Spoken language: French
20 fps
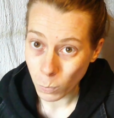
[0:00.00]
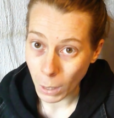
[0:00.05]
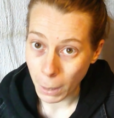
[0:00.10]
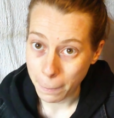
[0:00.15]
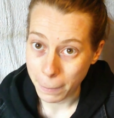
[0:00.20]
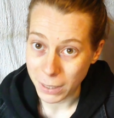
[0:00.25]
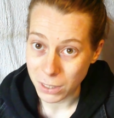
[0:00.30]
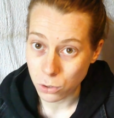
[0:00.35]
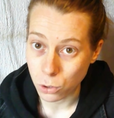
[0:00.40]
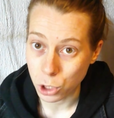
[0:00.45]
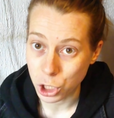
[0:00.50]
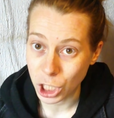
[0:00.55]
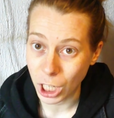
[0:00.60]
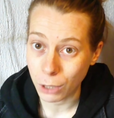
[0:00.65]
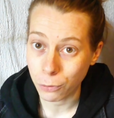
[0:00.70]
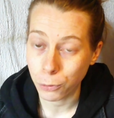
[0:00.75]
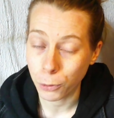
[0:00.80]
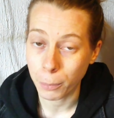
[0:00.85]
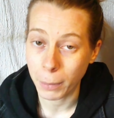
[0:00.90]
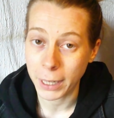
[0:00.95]
parce que
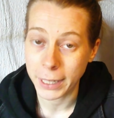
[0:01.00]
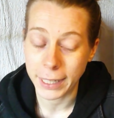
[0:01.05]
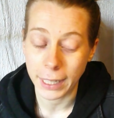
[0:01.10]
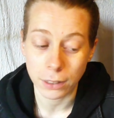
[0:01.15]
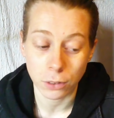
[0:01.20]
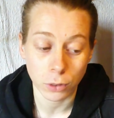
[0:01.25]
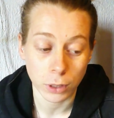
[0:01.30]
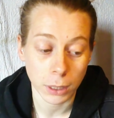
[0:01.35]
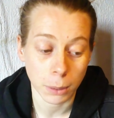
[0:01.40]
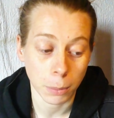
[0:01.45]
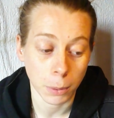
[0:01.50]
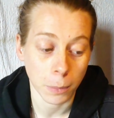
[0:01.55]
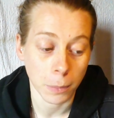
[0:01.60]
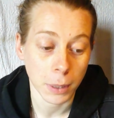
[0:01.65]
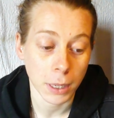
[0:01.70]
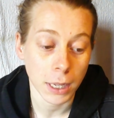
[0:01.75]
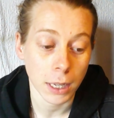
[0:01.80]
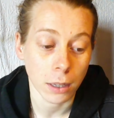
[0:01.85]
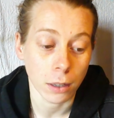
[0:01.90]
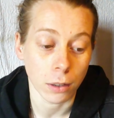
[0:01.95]
chaque femelle qui attend des
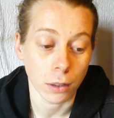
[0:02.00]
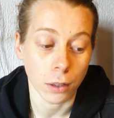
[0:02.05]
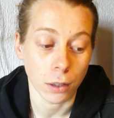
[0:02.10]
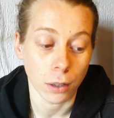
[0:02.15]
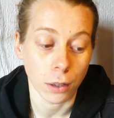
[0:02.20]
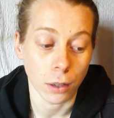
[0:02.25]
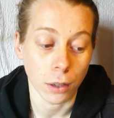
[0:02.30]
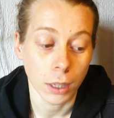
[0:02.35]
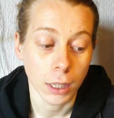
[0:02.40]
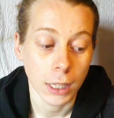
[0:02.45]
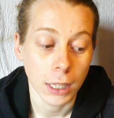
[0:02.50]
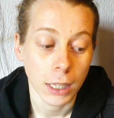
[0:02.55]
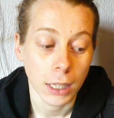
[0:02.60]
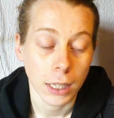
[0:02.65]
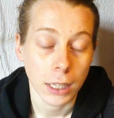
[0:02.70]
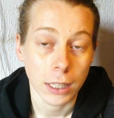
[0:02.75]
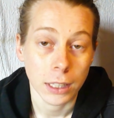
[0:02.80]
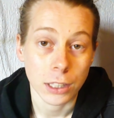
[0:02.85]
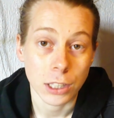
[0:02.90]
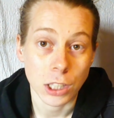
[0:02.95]
bébés
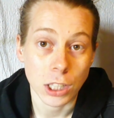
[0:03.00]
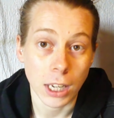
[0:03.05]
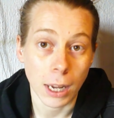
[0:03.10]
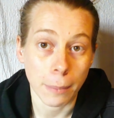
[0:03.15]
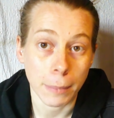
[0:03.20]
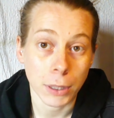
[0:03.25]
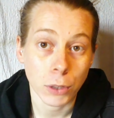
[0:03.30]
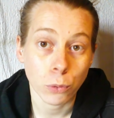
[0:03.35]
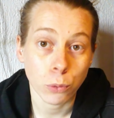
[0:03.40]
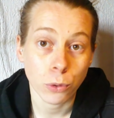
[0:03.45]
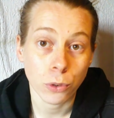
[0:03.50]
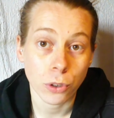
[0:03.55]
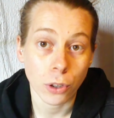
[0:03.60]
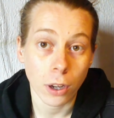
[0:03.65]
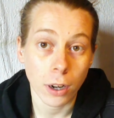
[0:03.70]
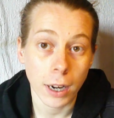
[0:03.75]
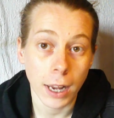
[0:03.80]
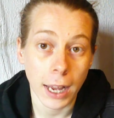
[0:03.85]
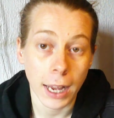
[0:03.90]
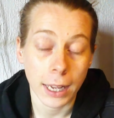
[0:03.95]
je la mets toute
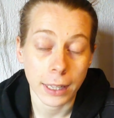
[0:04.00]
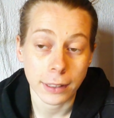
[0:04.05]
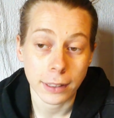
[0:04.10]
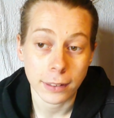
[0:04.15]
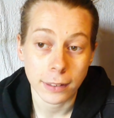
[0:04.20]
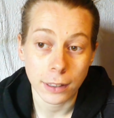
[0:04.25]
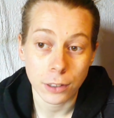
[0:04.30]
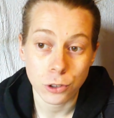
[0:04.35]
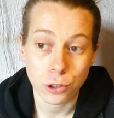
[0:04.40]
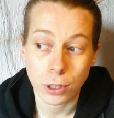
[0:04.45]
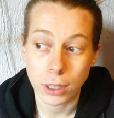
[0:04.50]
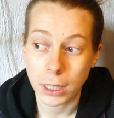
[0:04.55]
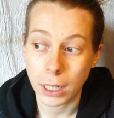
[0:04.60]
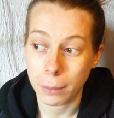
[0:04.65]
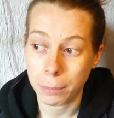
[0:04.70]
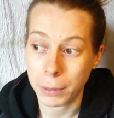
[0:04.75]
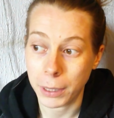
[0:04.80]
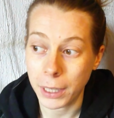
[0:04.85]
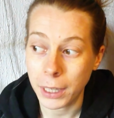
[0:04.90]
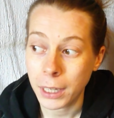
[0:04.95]
seule à un étage de
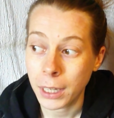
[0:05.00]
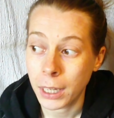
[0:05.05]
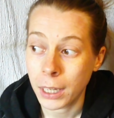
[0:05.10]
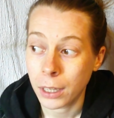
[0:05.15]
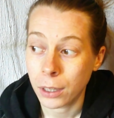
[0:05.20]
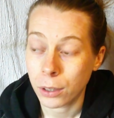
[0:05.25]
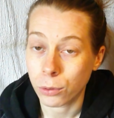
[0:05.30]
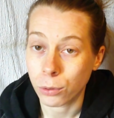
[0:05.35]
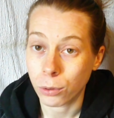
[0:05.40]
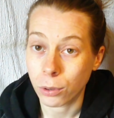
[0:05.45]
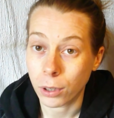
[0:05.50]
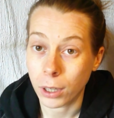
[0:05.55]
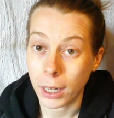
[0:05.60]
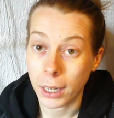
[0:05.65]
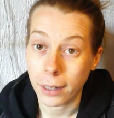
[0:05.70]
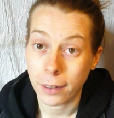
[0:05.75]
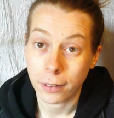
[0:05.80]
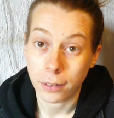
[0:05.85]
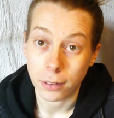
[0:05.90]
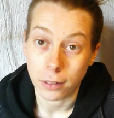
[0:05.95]
clapier donc
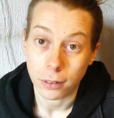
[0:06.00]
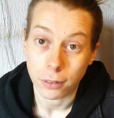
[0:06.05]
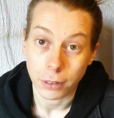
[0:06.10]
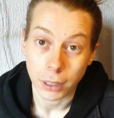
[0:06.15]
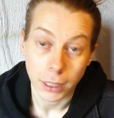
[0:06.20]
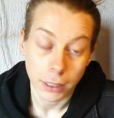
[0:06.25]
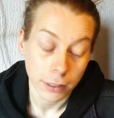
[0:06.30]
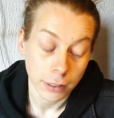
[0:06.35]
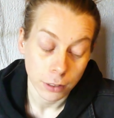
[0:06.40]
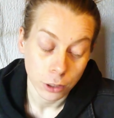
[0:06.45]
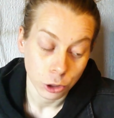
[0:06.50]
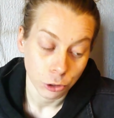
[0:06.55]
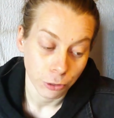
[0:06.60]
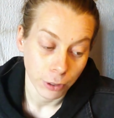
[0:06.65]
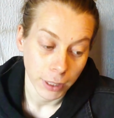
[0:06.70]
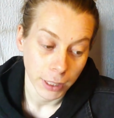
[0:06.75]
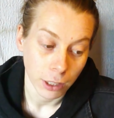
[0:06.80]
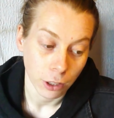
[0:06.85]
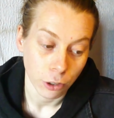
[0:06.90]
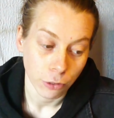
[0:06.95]
là, euh, voilà, je
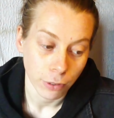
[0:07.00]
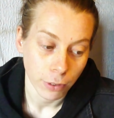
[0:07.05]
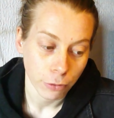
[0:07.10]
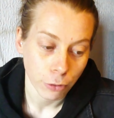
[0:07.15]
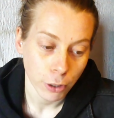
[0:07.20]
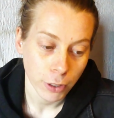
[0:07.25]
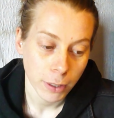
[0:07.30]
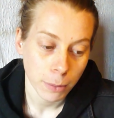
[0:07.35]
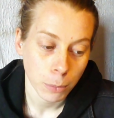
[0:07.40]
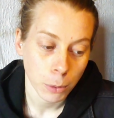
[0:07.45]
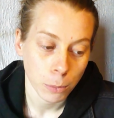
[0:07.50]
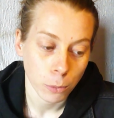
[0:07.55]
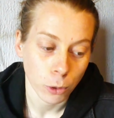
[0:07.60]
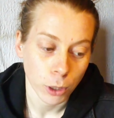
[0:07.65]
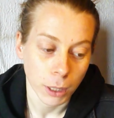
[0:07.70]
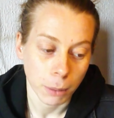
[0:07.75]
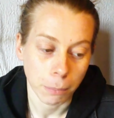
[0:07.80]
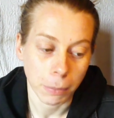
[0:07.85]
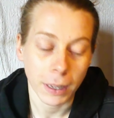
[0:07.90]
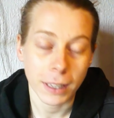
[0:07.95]
vais, je vais, forcément
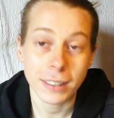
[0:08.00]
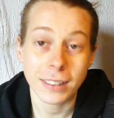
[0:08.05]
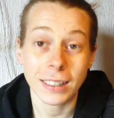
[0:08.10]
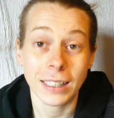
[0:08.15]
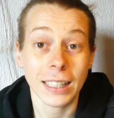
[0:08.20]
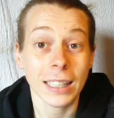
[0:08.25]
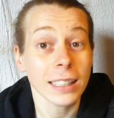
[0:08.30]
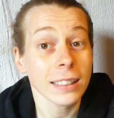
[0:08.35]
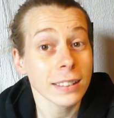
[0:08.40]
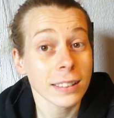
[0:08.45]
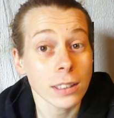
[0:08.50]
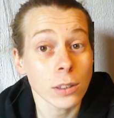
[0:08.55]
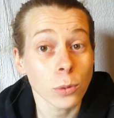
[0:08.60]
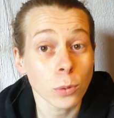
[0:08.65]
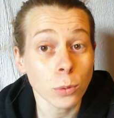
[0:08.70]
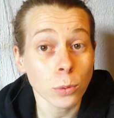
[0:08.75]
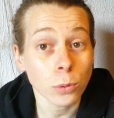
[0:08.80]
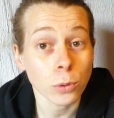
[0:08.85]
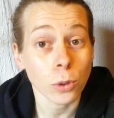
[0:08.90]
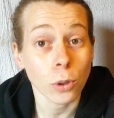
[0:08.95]
manquer de place. Et
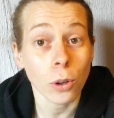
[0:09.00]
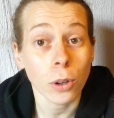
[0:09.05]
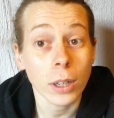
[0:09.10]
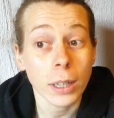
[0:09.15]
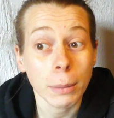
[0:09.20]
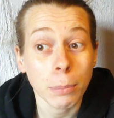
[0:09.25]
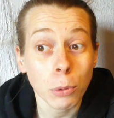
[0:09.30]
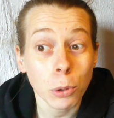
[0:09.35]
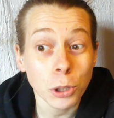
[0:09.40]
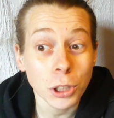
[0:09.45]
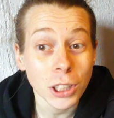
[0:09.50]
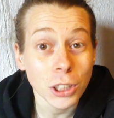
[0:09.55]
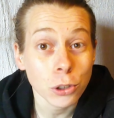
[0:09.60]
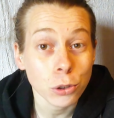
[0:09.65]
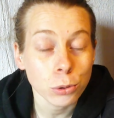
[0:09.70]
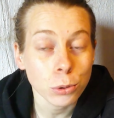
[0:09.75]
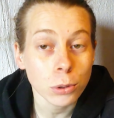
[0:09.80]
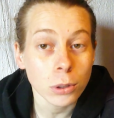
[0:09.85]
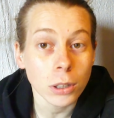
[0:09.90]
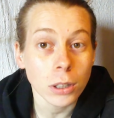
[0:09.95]
sinon, dans les prochains
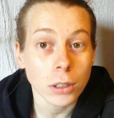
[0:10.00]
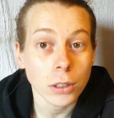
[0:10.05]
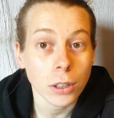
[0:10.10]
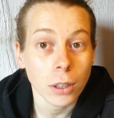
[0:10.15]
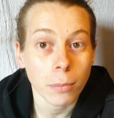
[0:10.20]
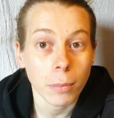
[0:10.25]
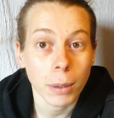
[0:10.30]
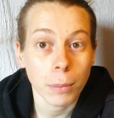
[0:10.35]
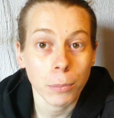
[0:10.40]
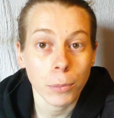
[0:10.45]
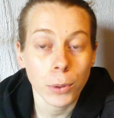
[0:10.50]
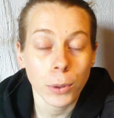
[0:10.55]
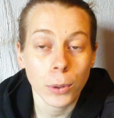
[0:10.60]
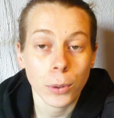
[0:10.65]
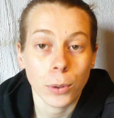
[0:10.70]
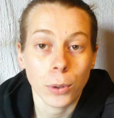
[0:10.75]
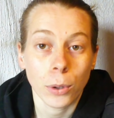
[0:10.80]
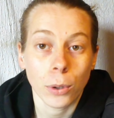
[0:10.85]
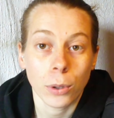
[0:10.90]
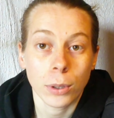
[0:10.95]
jours, normalement,
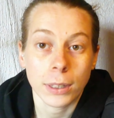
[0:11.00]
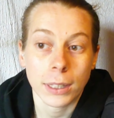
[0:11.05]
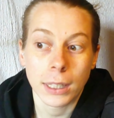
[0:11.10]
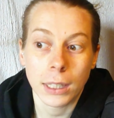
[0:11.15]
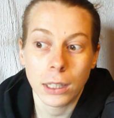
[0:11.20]
euh,